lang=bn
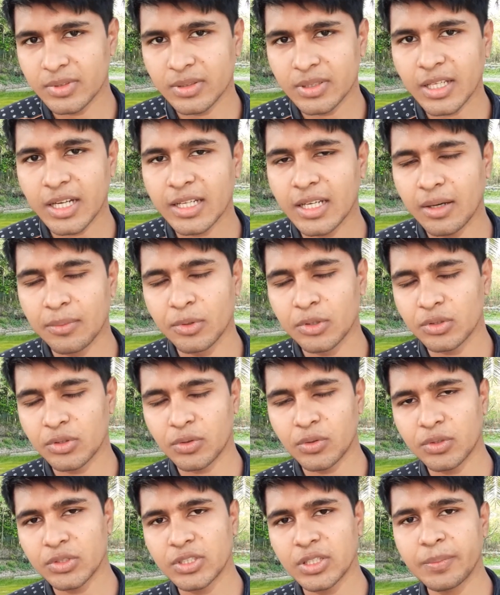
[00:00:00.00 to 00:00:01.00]
তালিকাভুক্ত
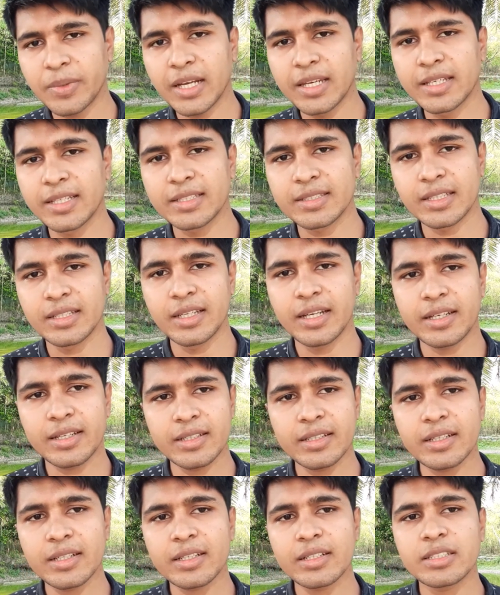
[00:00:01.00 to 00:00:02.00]
করেছেন বা লিখেছেন এটা
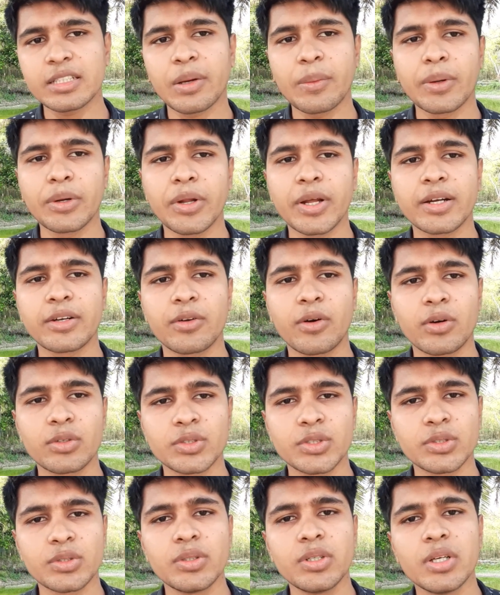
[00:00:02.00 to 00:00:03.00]
একটা সামান্য একটা
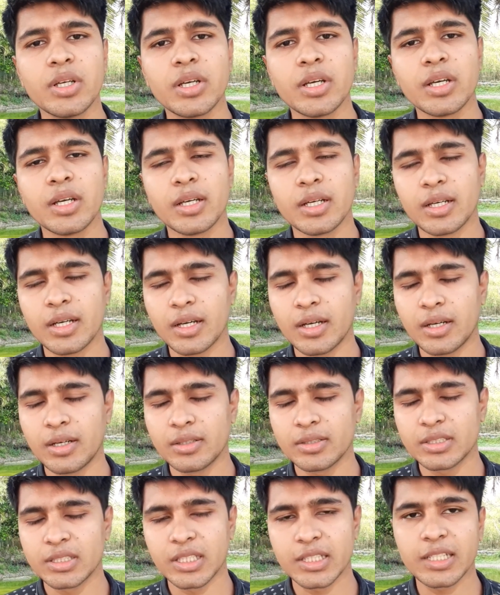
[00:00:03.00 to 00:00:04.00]
অংশ
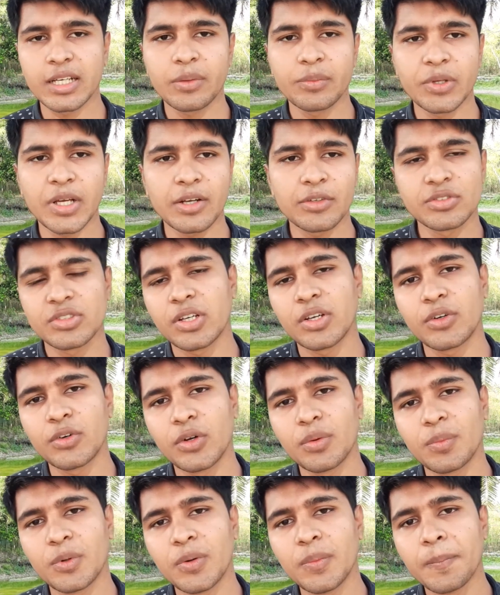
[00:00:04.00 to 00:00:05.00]
সেটা আমি আলোচনা
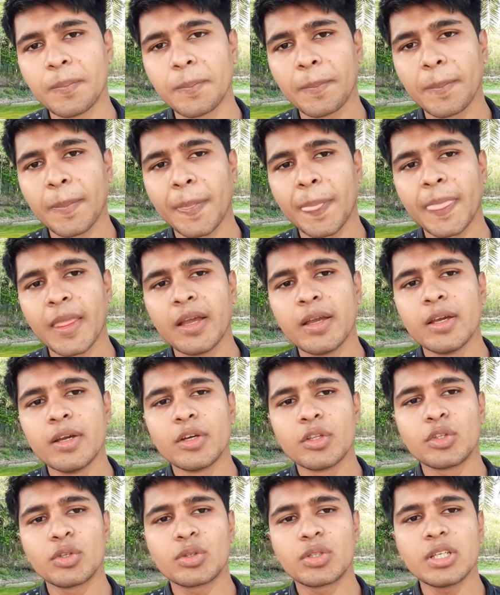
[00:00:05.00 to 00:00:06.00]
করব
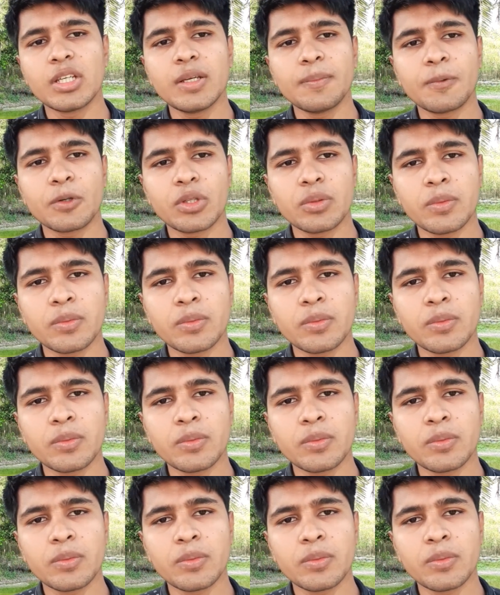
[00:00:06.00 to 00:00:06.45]
তো তিনি প্রথম